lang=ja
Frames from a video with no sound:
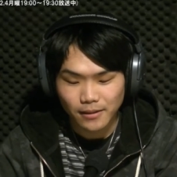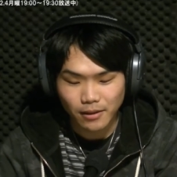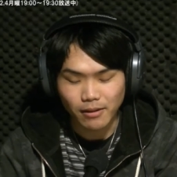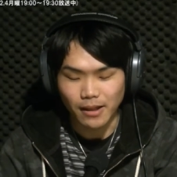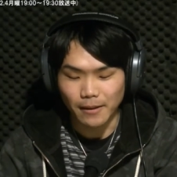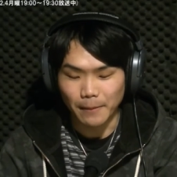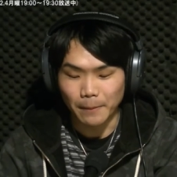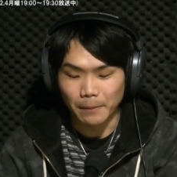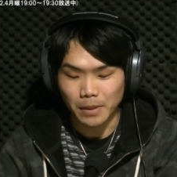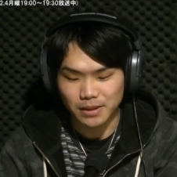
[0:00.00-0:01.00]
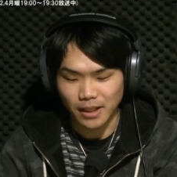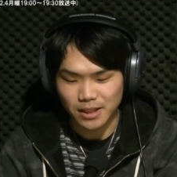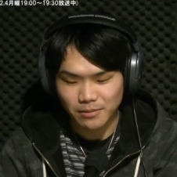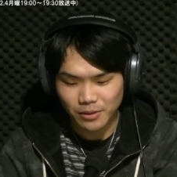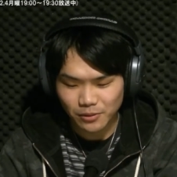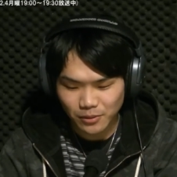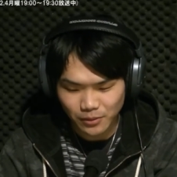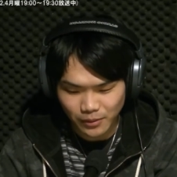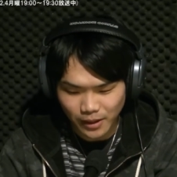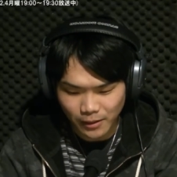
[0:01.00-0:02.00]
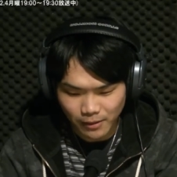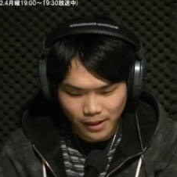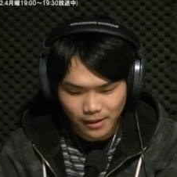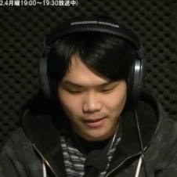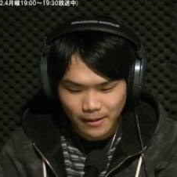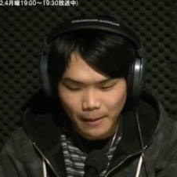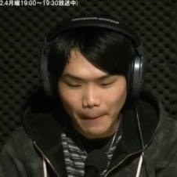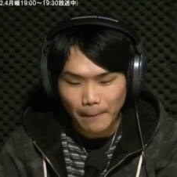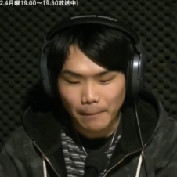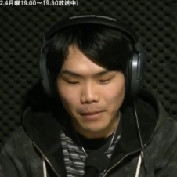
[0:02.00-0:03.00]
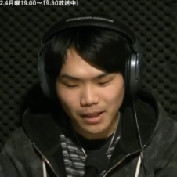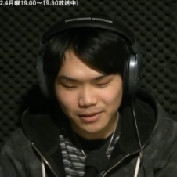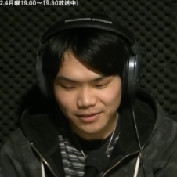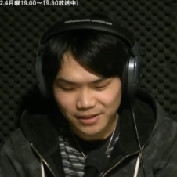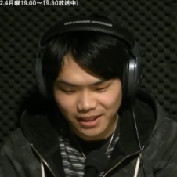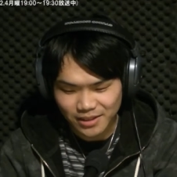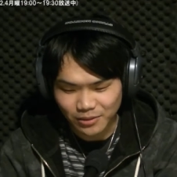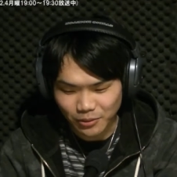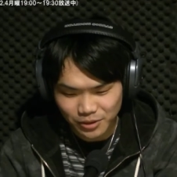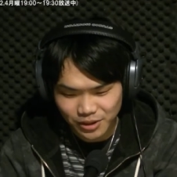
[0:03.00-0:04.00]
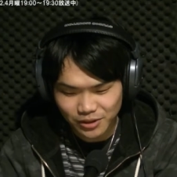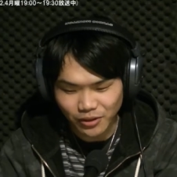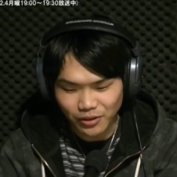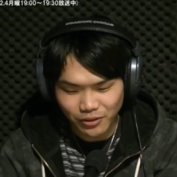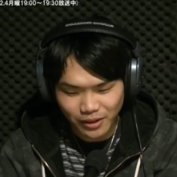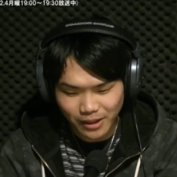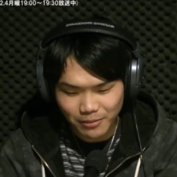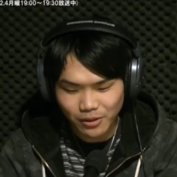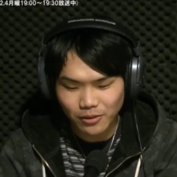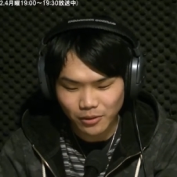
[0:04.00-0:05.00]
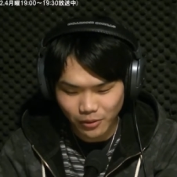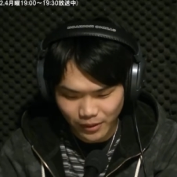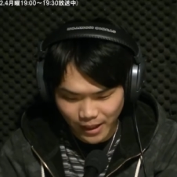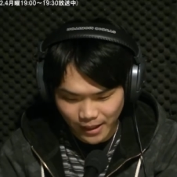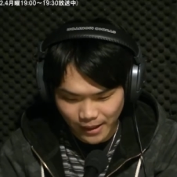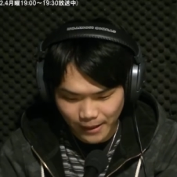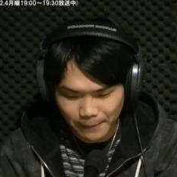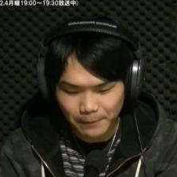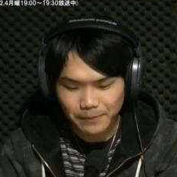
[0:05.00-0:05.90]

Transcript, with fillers: ではまず初めのコーナーはマー君ジャスト50の一人旅のコーナー